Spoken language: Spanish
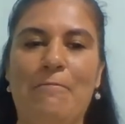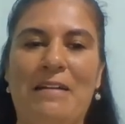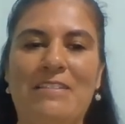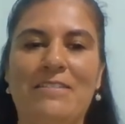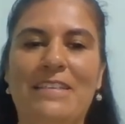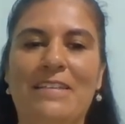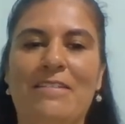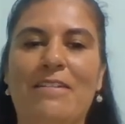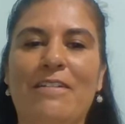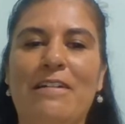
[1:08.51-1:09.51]
Paso
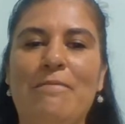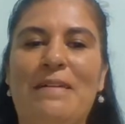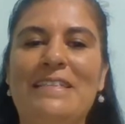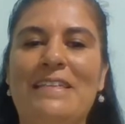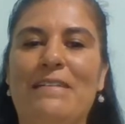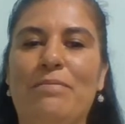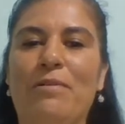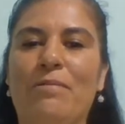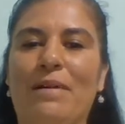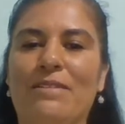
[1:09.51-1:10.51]
5. Pasa
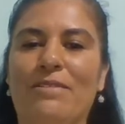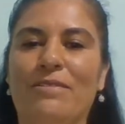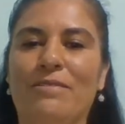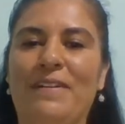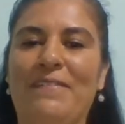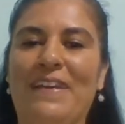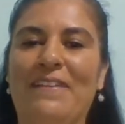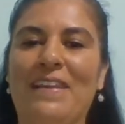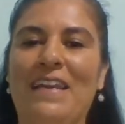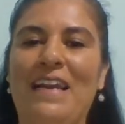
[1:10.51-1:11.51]
tiempo jugando con tu bebé.